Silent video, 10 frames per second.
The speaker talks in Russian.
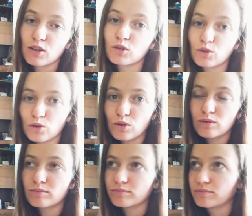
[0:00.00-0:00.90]

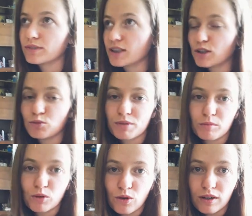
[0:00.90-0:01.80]
Но дел у меня
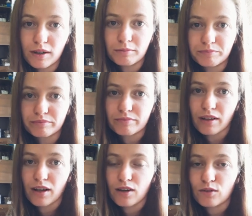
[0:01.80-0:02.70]
много,
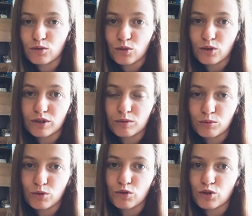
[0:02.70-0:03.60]
вот,
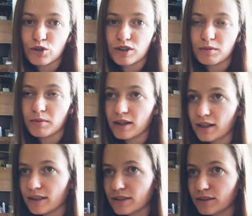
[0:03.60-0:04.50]
буду все
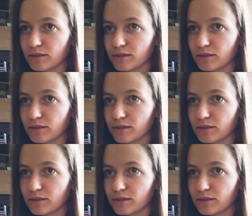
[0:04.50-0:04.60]
снимать.